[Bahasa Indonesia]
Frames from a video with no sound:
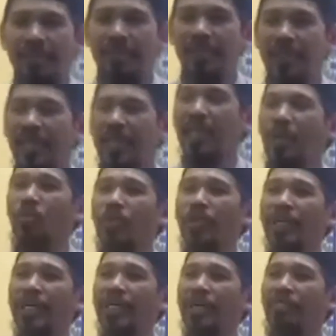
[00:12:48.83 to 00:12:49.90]
Ya kalau
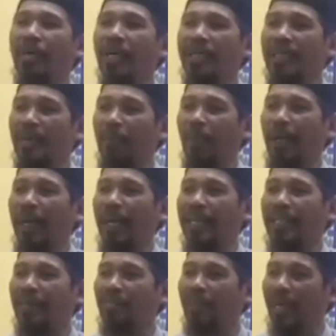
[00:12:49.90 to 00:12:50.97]
inginnya banyak,
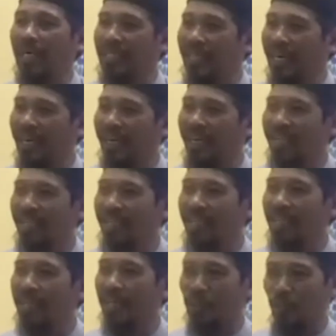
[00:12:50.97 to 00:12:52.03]
pengennya banyak,
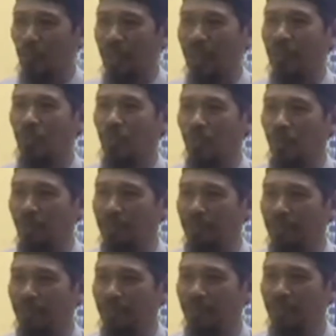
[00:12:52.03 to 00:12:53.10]
ya susah
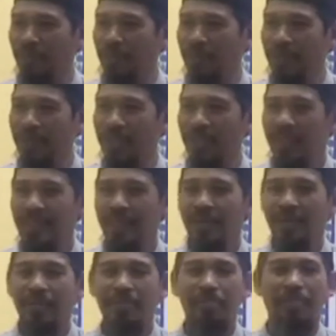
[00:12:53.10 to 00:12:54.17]
cukup.
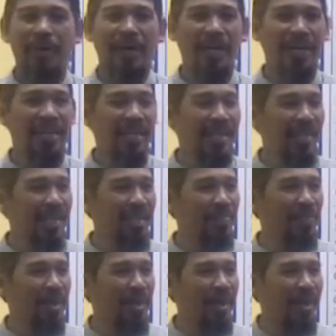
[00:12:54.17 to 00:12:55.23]
Pengen ini,
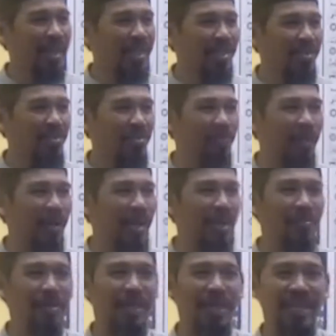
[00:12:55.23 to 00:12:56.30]
pengen itu,
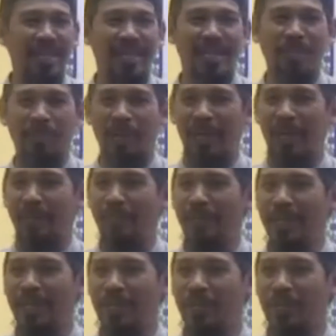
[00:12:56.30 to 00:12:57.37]
pengen beli ini, pengen
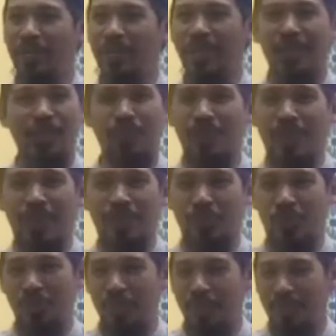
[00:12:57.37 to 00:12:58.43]
beli itu, dan itu tidak cukup.